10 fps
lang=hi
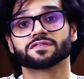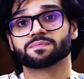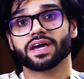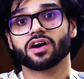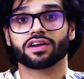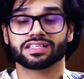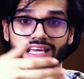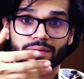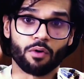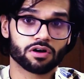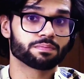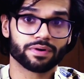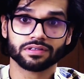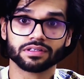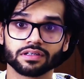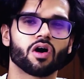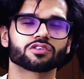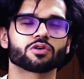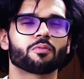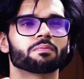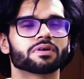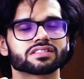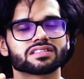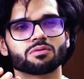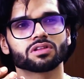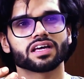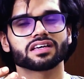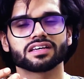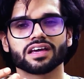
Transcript: कप्स पे और इसके बॉटम पे और इसको बॉम्बर इसलिए बोलते हैं कि